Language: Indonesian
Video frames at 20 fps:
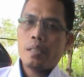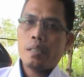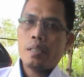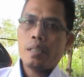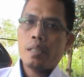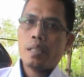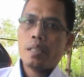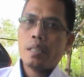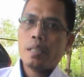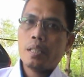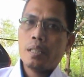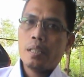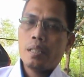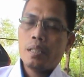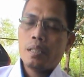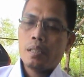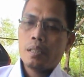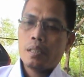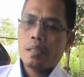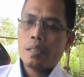ya
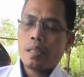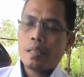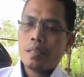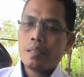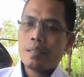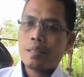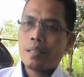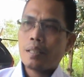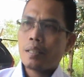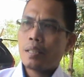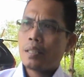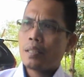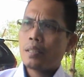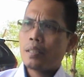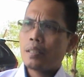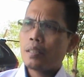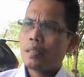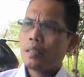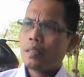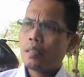karena kalau tiang
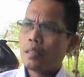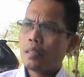listriknya